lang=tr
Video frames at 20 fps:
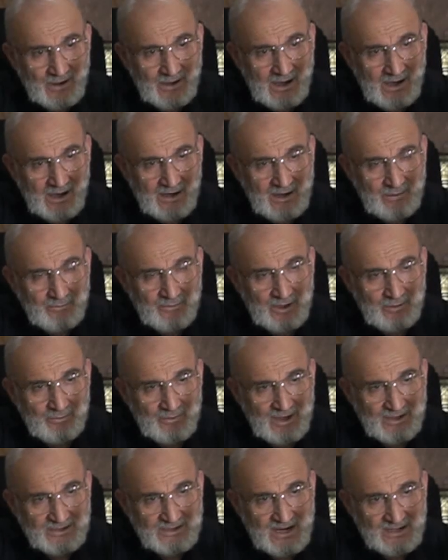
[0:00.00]
Haram
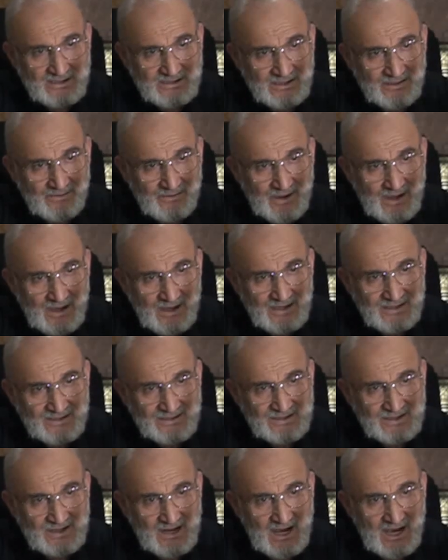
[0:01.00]
yemeyeceksin.
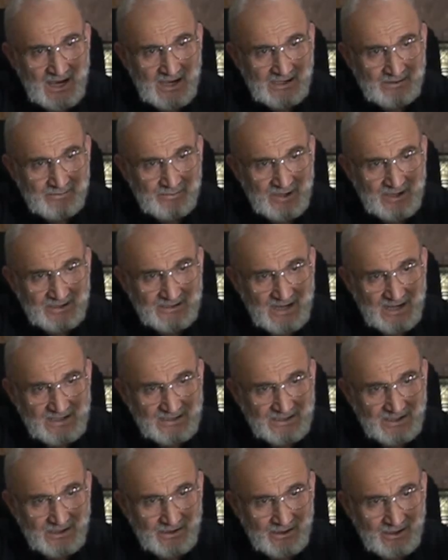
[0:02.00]
Zina
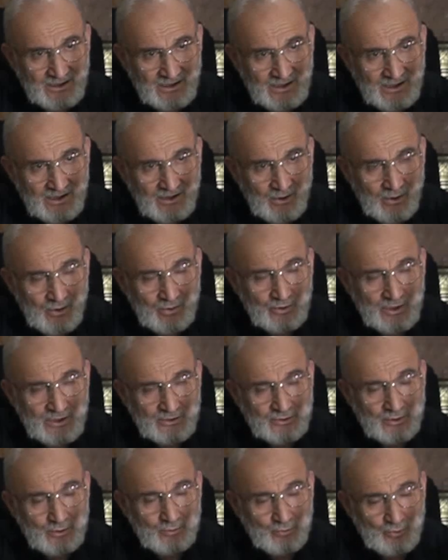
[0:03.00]
etmeyeceksin. Ondan
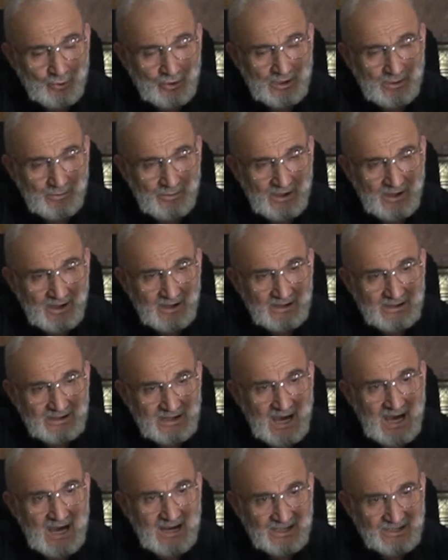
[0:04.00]
sonra bu gibi
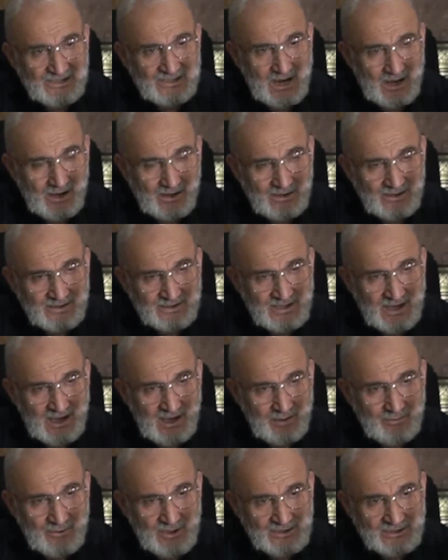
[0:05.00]
daha nice
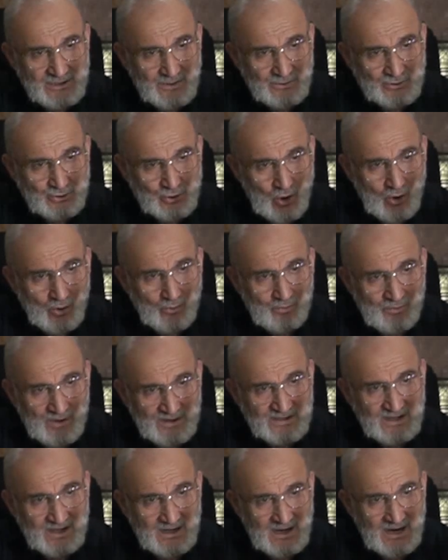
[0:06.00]
sayamayacağımız çok
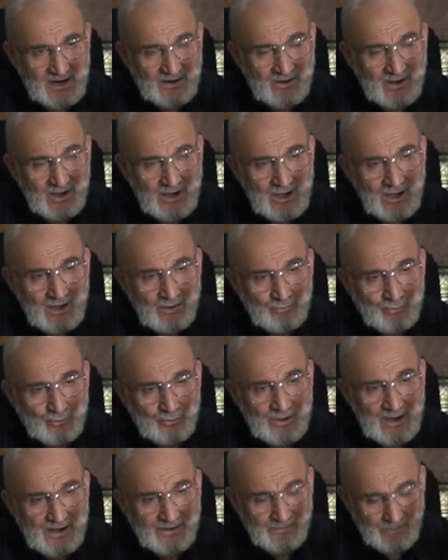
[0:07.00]
meseleler.
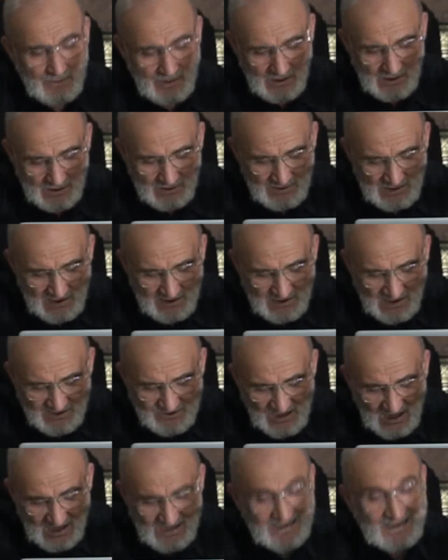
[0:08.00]
Bunlar ne
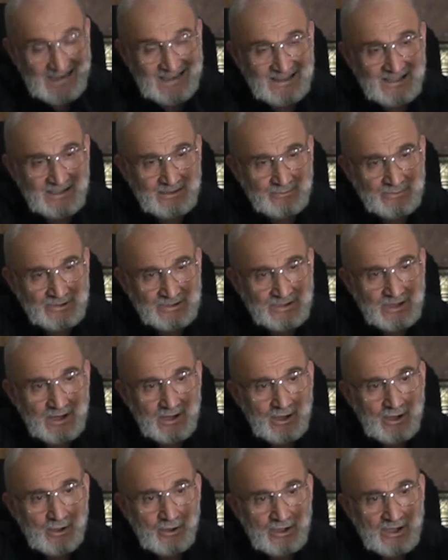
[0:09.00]
yasak edilmiş
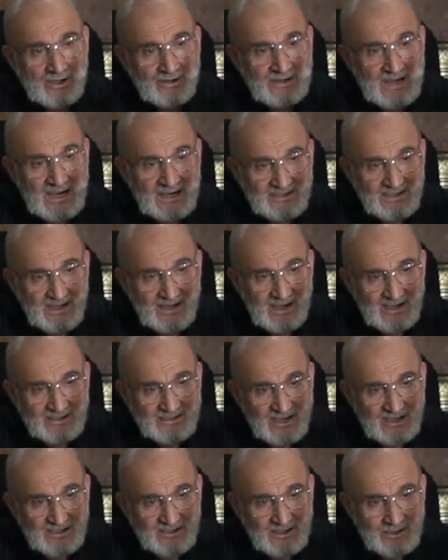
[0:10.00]
Nerede
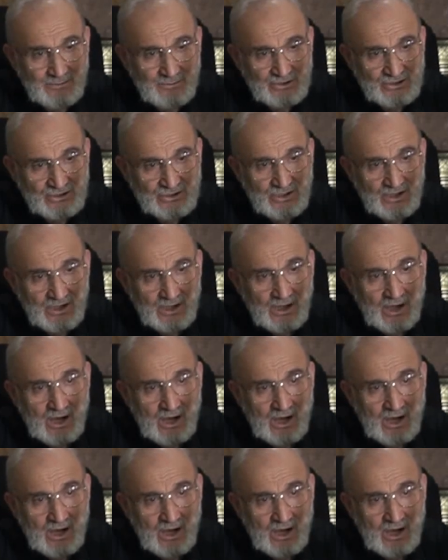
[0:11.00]
yasak edilmiş?